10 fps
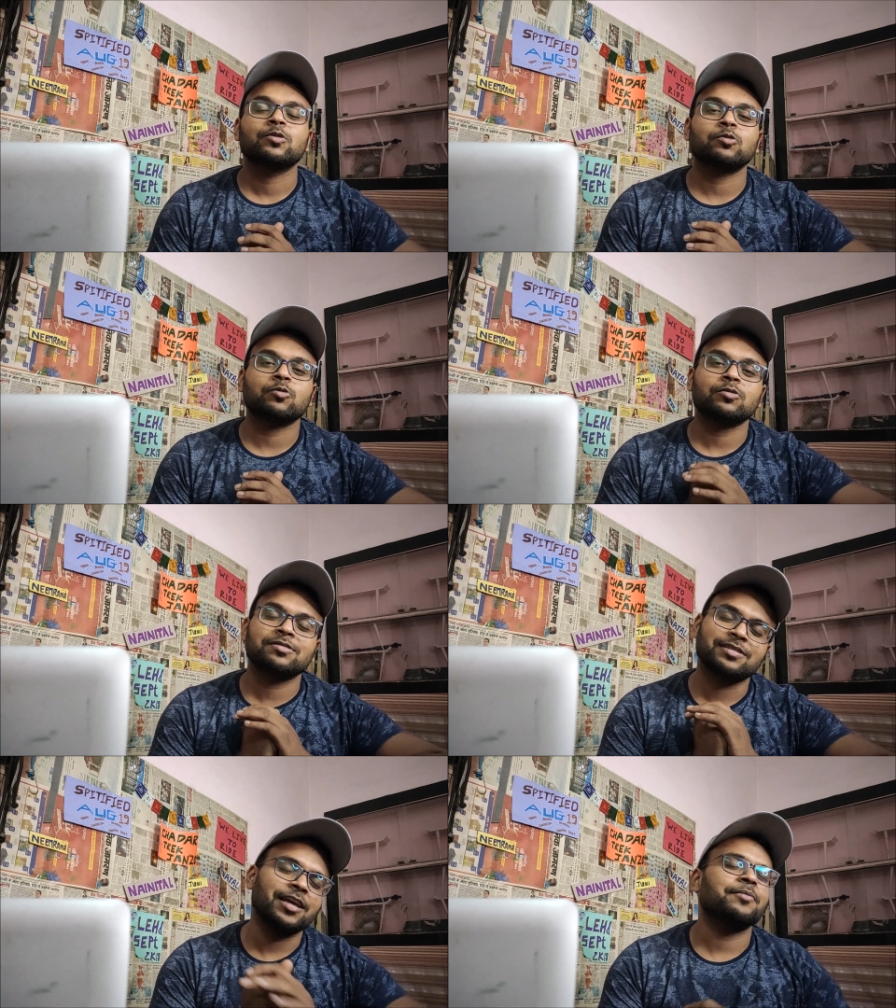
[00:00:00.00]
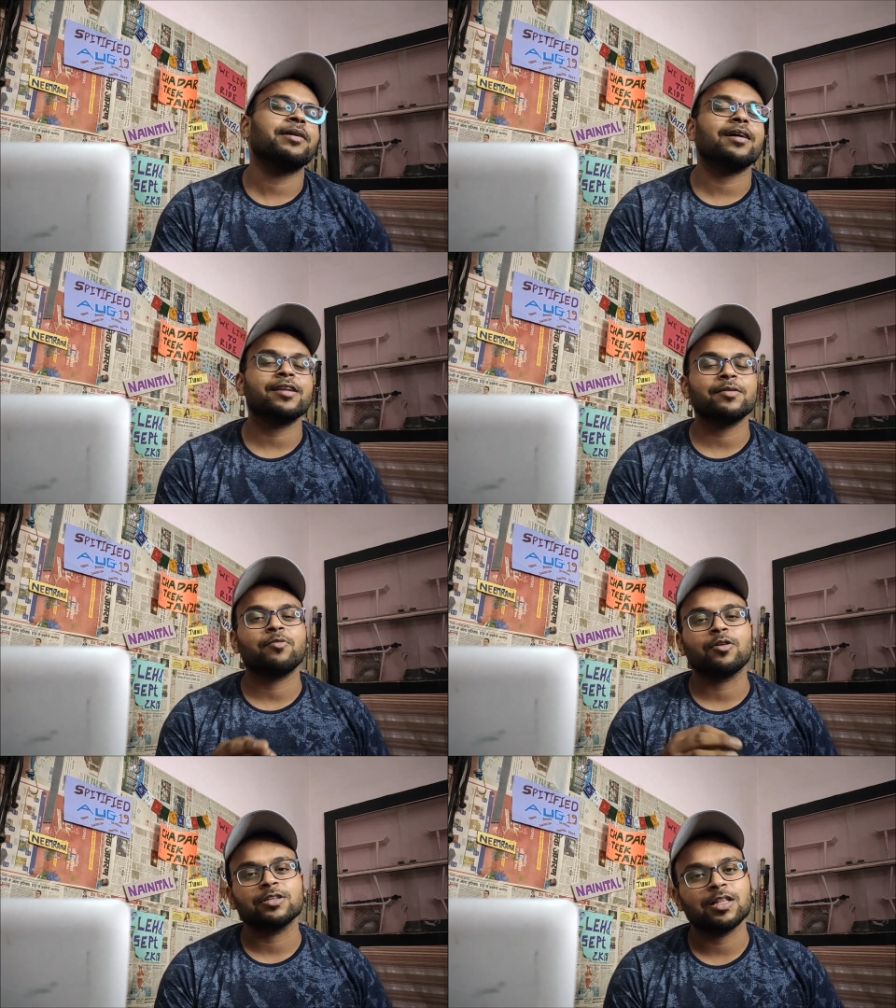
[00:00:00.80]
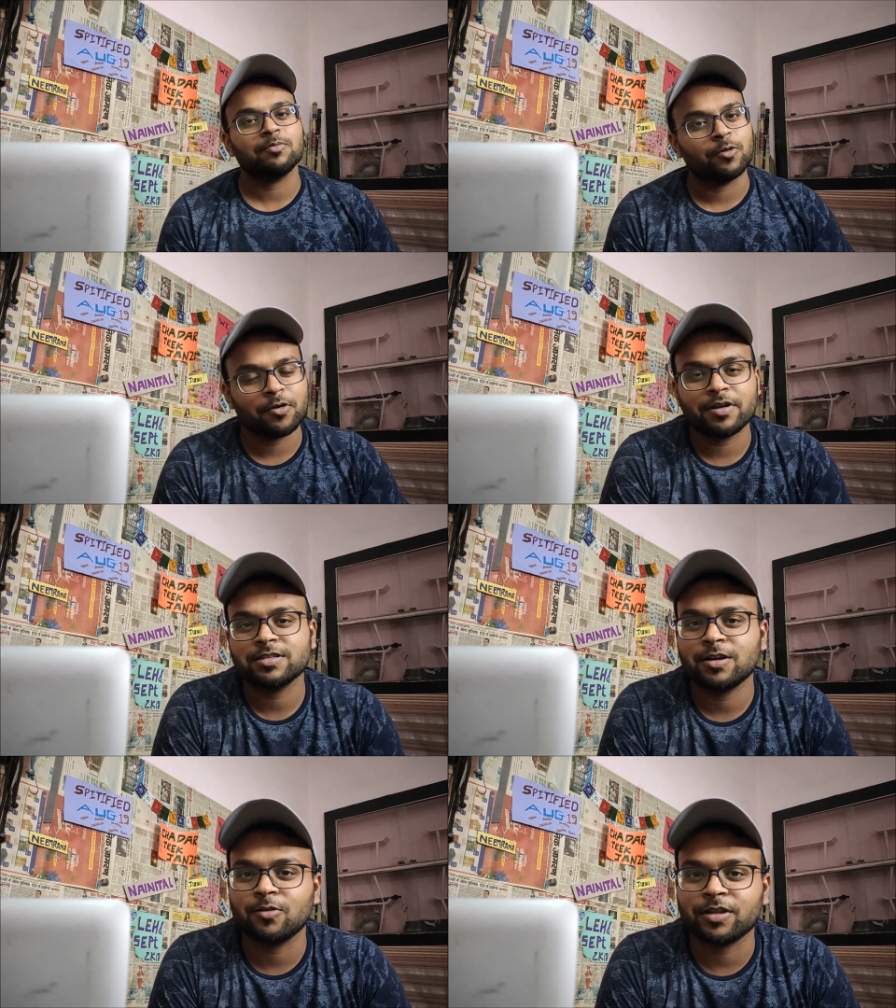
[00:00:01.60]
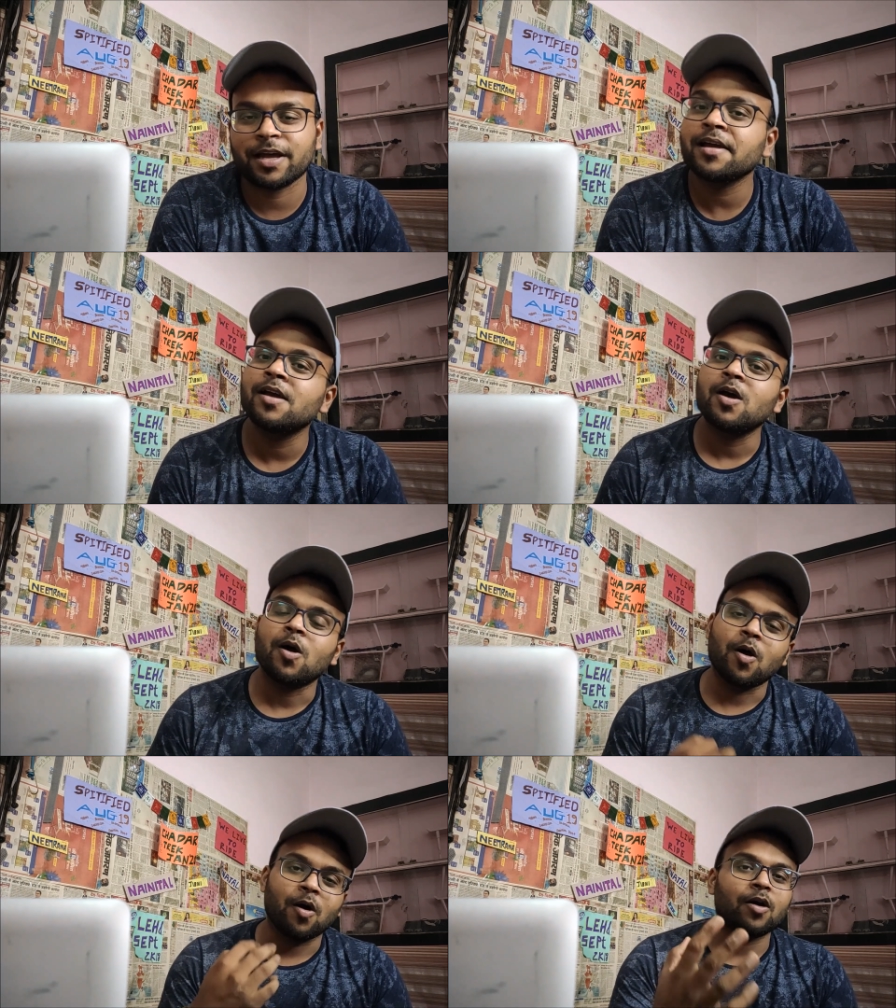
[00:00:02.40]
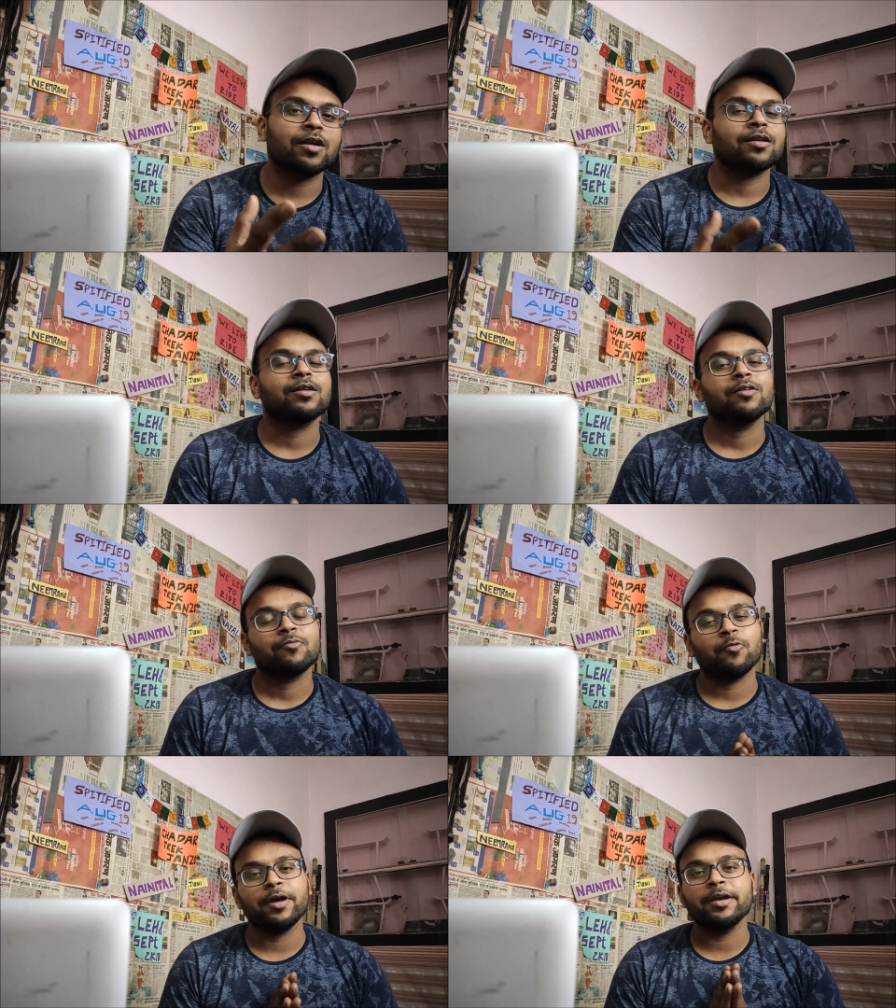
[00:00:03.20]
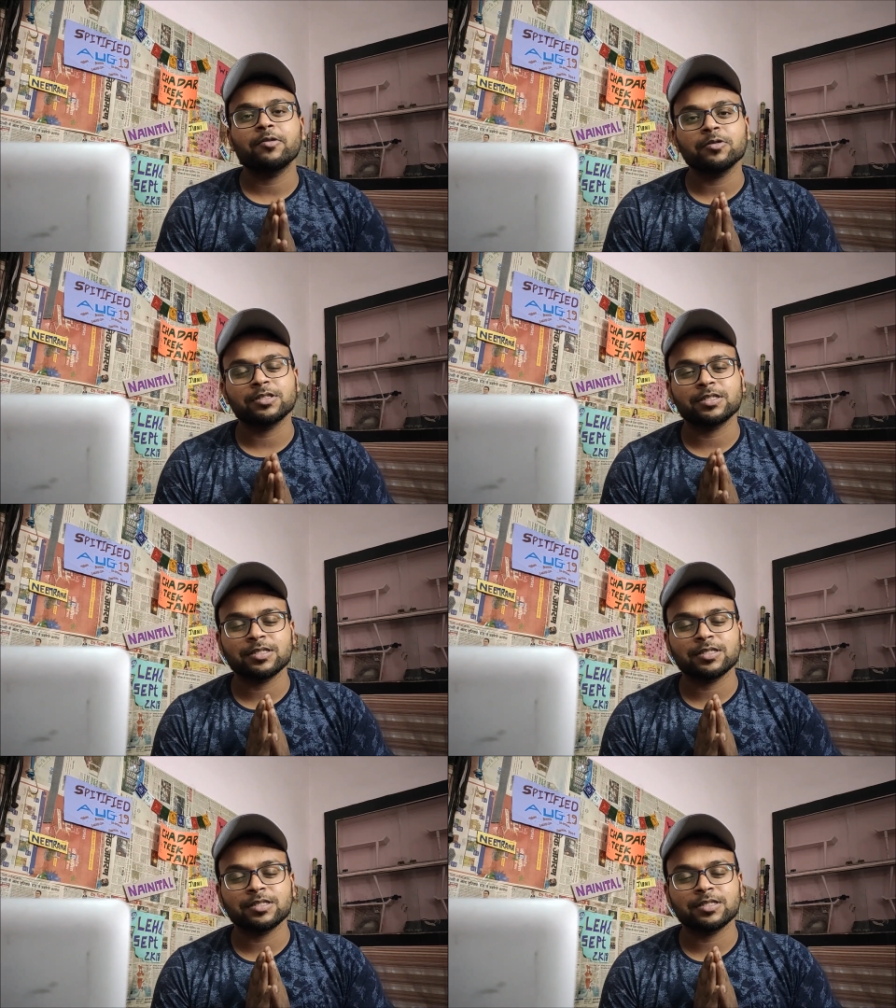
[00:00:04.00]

तो सही में यार ये बहुत ज़्यादा मोटिवेशनल होता है और वही कुछ